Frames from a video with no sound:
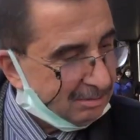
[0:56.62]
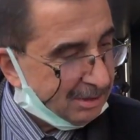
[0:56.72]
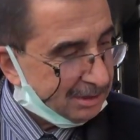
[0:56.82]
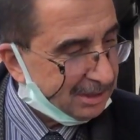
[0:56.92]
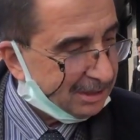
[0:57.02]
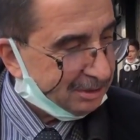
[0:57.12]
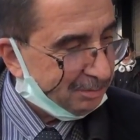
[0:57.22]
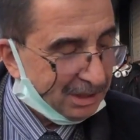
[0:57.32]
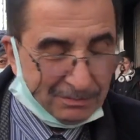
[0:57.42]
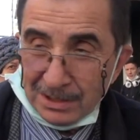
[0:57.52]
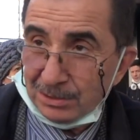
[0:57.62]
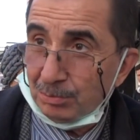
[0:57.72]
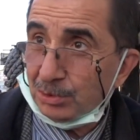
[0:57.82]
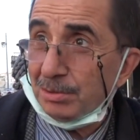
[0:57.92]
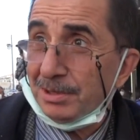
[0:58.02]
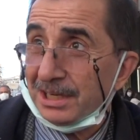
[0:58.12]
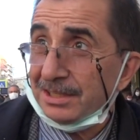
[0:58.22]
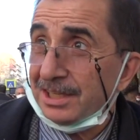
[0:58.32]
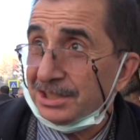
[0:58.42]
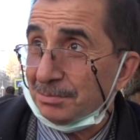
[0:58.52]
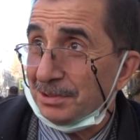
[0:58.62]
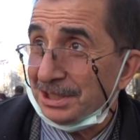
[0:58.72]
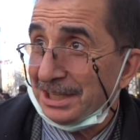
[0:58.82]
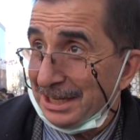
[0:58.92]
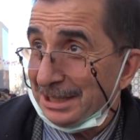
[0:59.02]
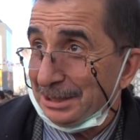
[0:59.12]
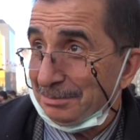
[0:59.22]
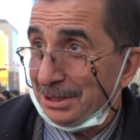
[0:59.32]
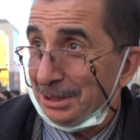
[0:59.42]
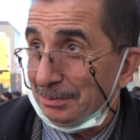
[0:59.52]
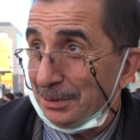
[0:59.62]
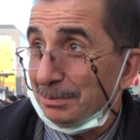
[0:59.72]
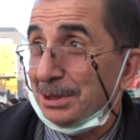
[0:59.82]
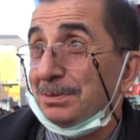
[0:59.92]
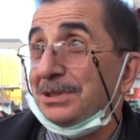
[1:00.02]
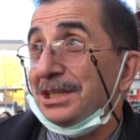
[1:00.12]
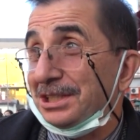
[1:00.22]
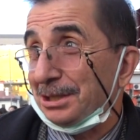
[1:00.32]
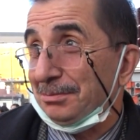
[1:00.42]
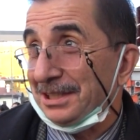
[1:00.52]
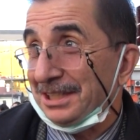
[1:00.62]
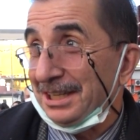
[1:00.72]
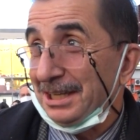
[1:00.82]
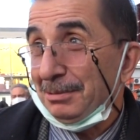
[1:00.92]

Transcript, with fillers: Valla pek fazla bu zamana kadar çıkmadı. Geldiğim şey yapıyorum hiçbir şey çıkmadı.